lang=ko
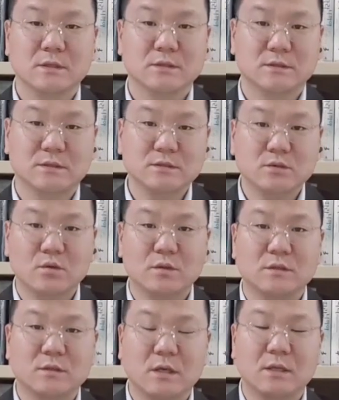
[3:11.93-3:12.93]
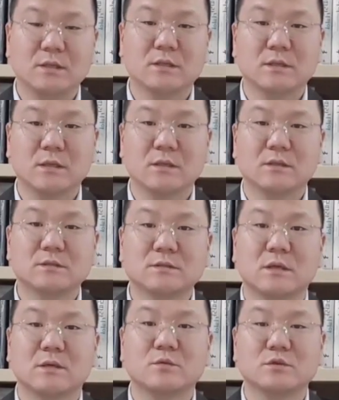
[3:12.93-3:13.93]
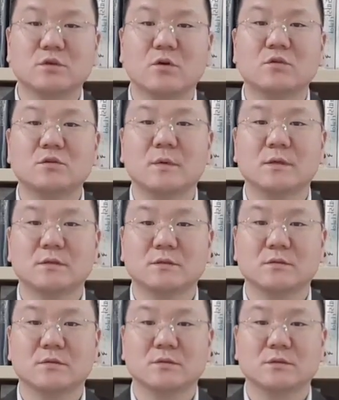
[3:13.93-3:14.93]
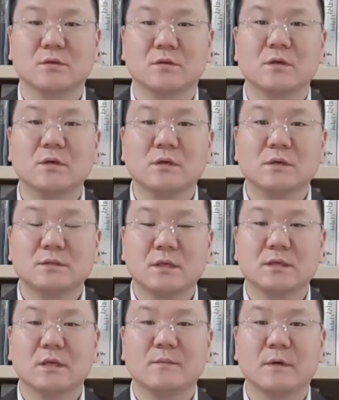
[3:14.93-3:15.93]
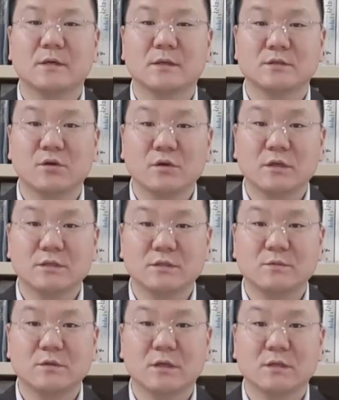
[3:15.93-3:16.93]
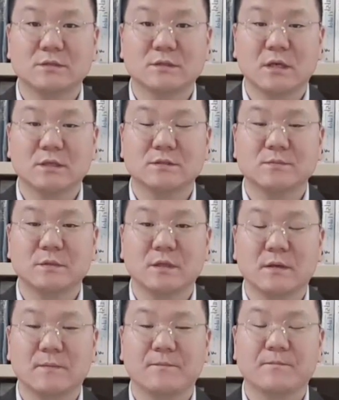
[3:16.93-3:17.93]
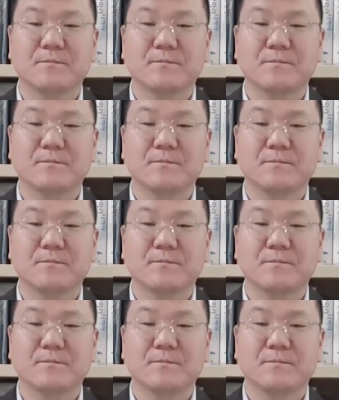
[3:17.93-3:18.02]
쓴소리를 하니까 그 사람을 적을 만드는 거죠. 상대방한테 적개심을 가, 집니다